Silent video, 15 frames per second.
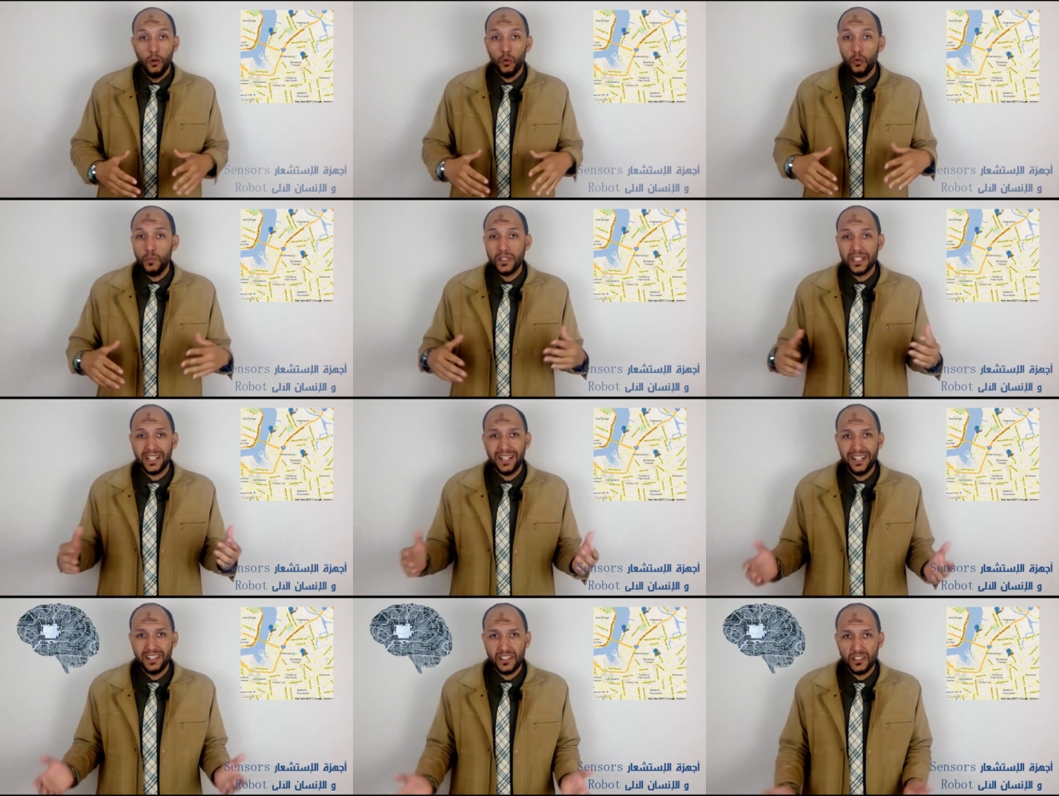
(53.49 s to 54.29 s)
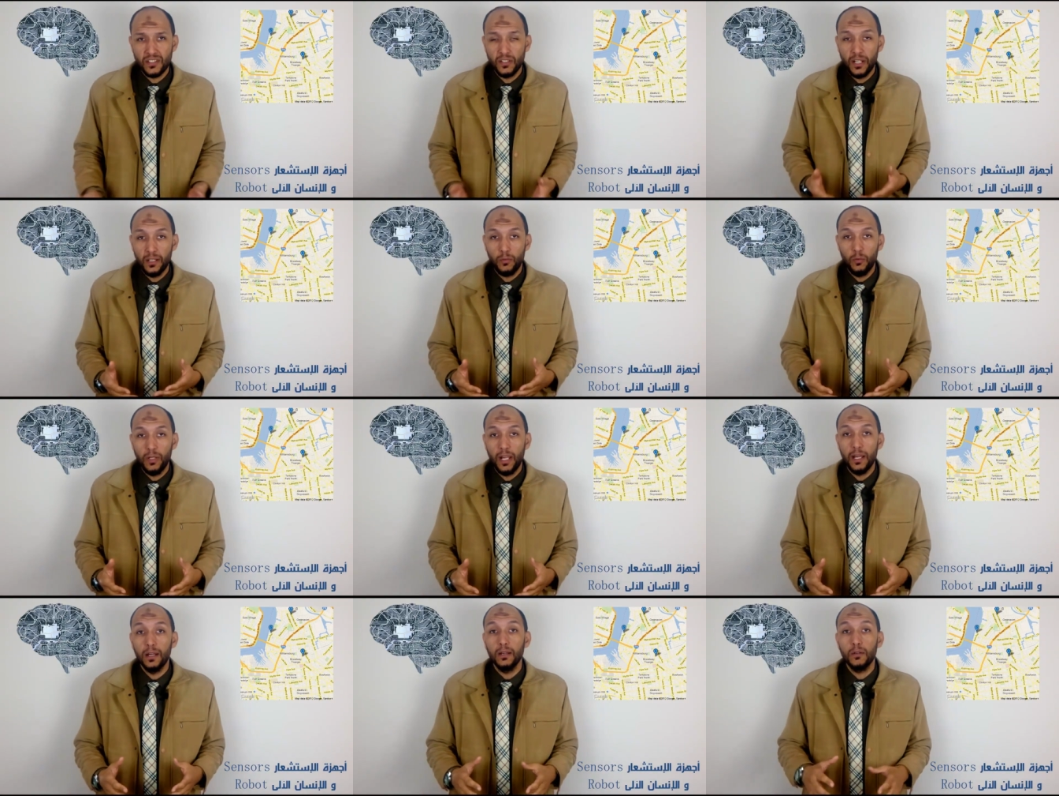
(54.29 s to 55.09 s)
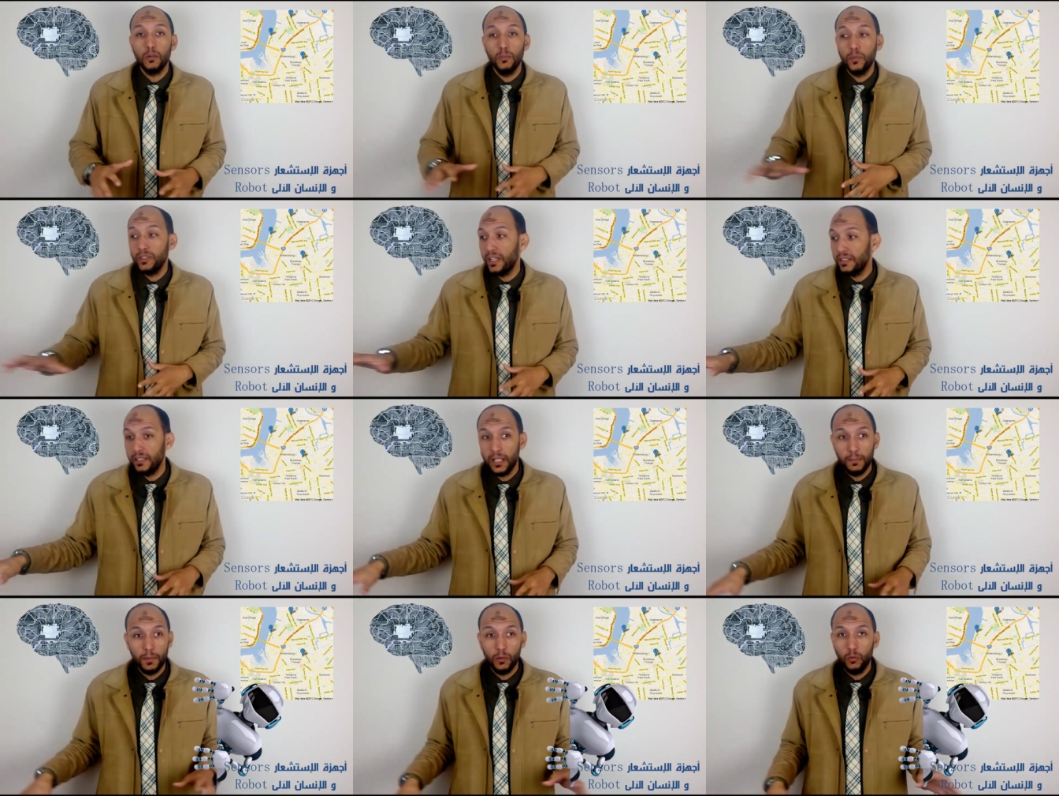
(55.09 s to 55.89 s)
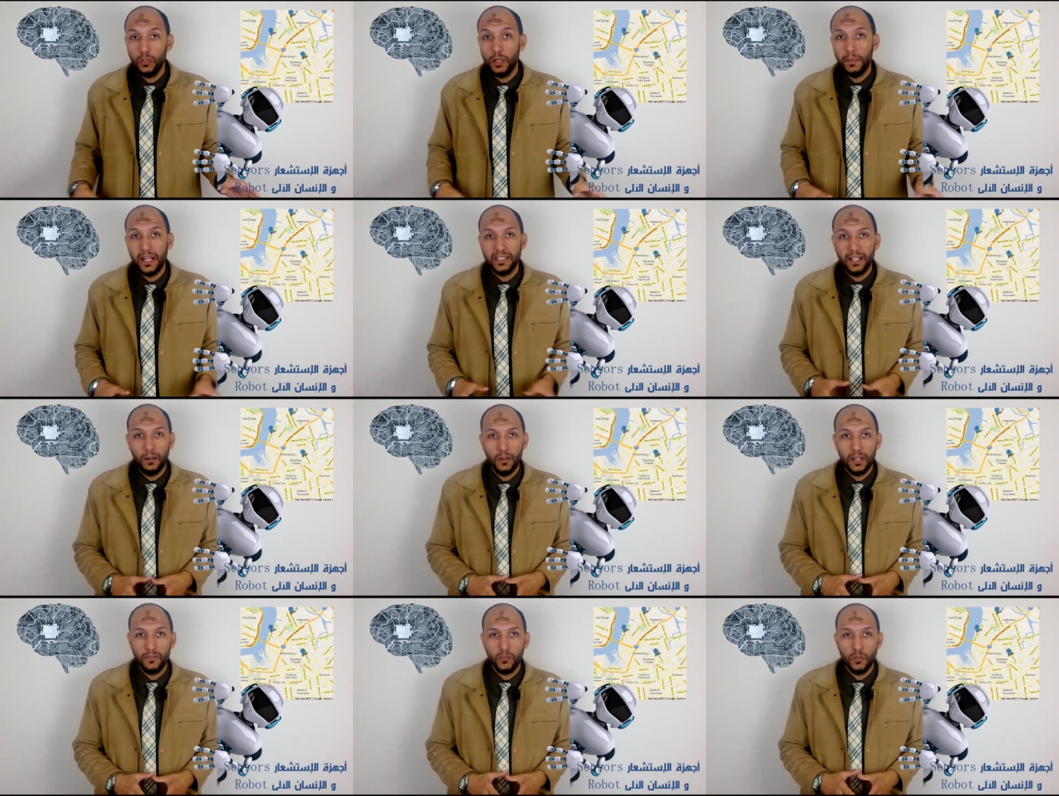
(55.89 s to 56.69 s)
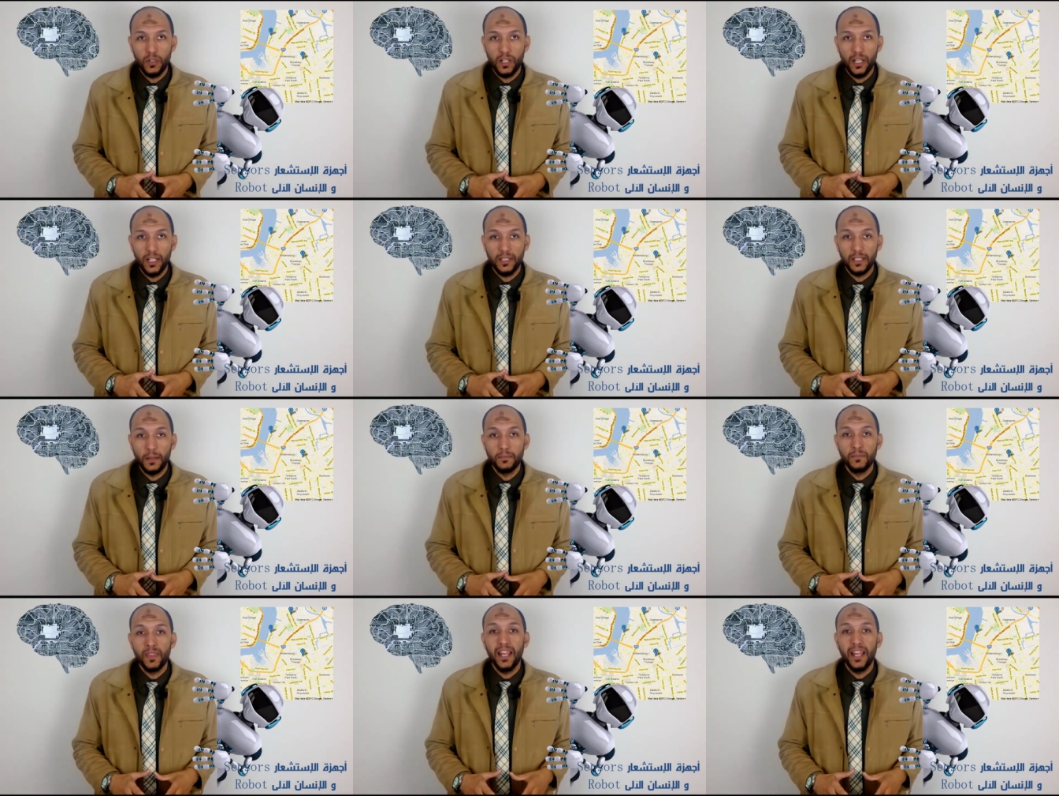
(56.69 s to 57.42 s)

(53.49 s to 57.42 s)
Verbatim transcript: علوم الذكاء الاصطناعي كلها الروبوتات اللي موجوده بقت حوالينا في كل حته